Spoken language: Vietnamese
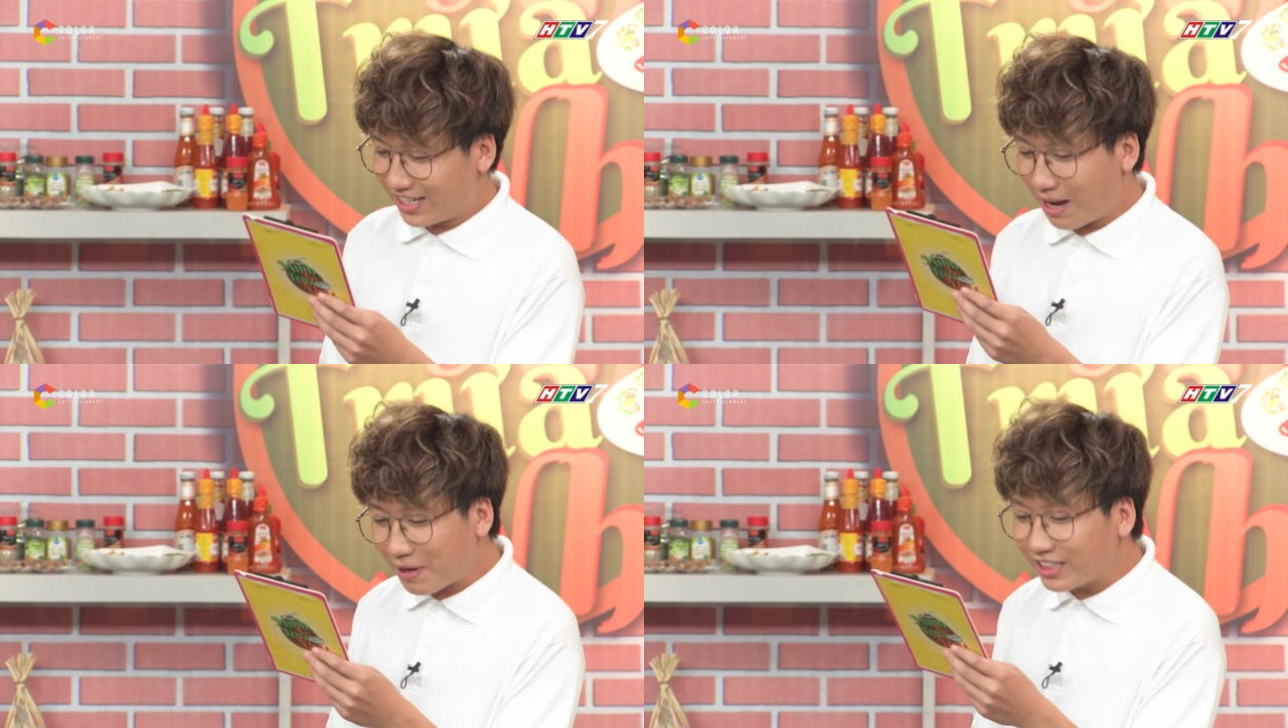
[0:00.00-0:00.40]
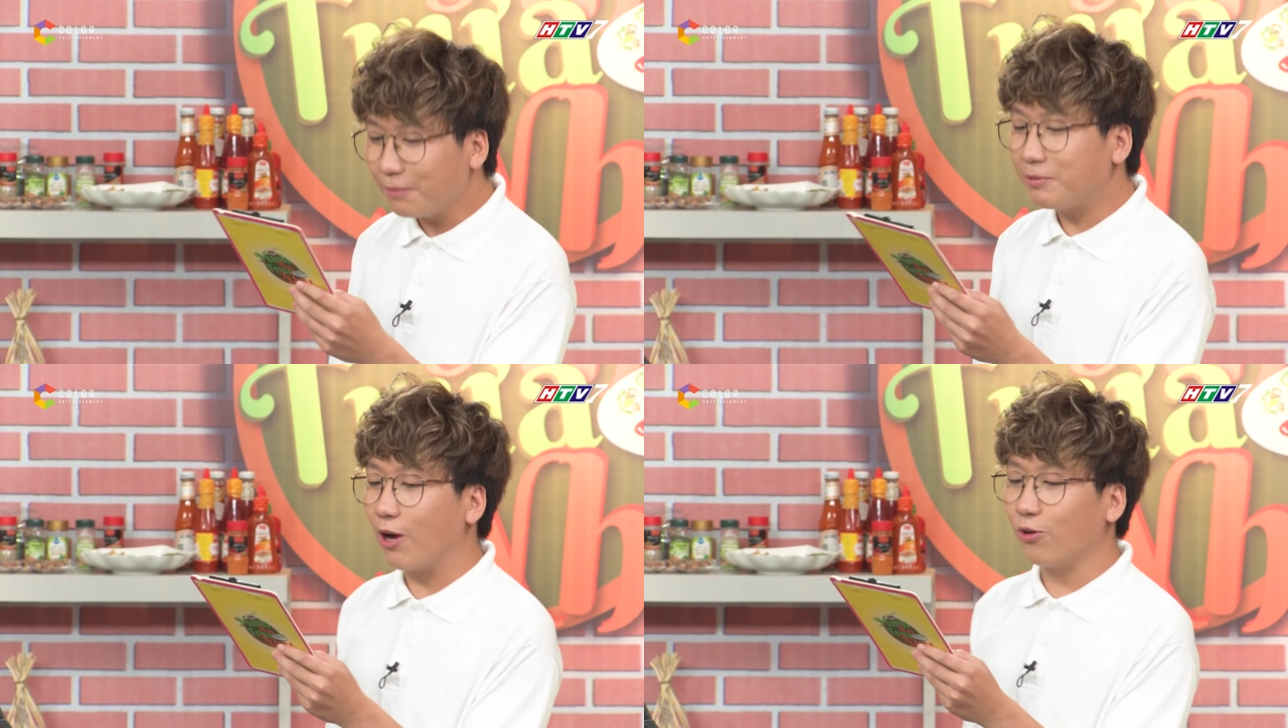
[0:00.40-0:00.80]
Đáp án
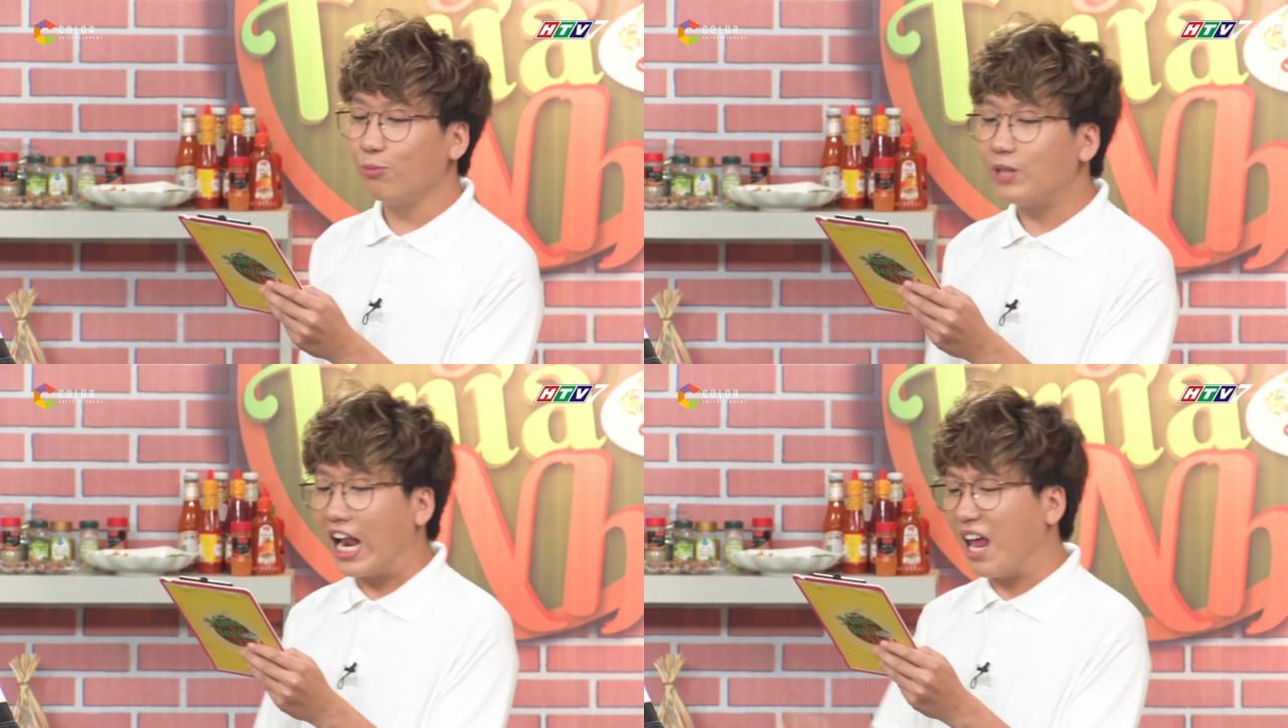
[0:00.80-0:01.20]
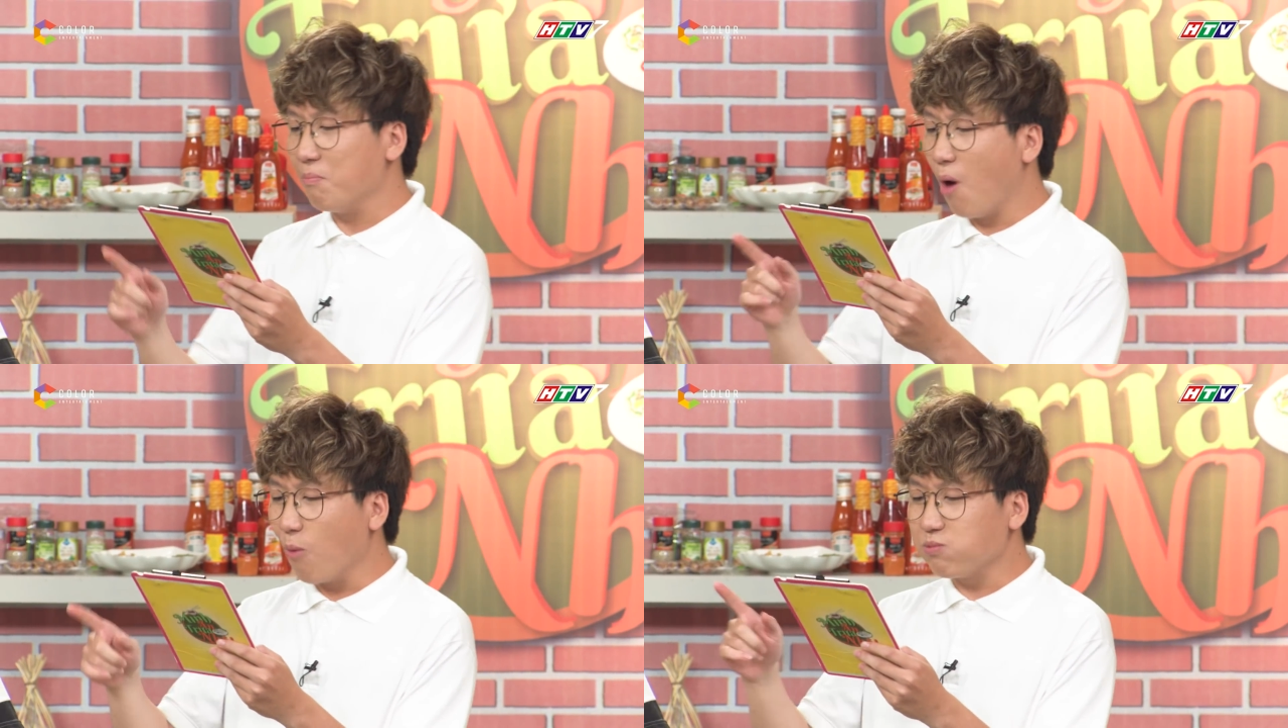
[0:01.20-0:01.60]
tiếp theo của chúng ta là
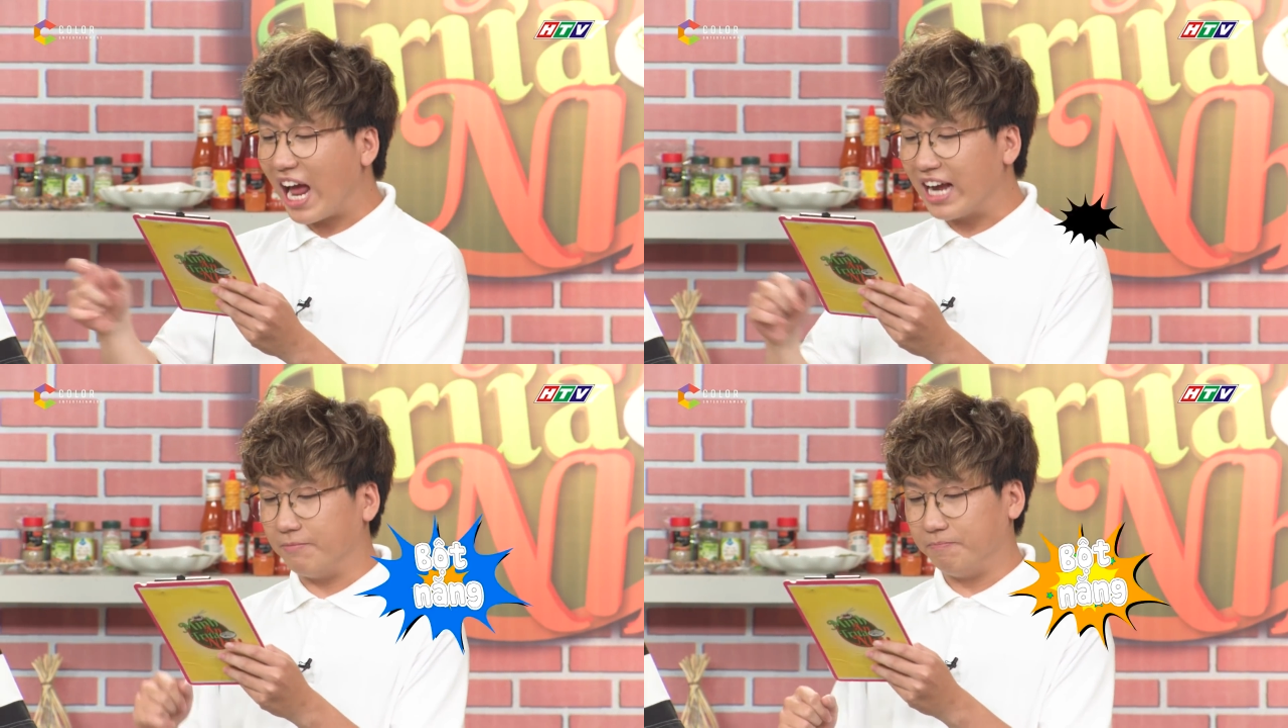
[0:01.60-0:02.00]
bột năng.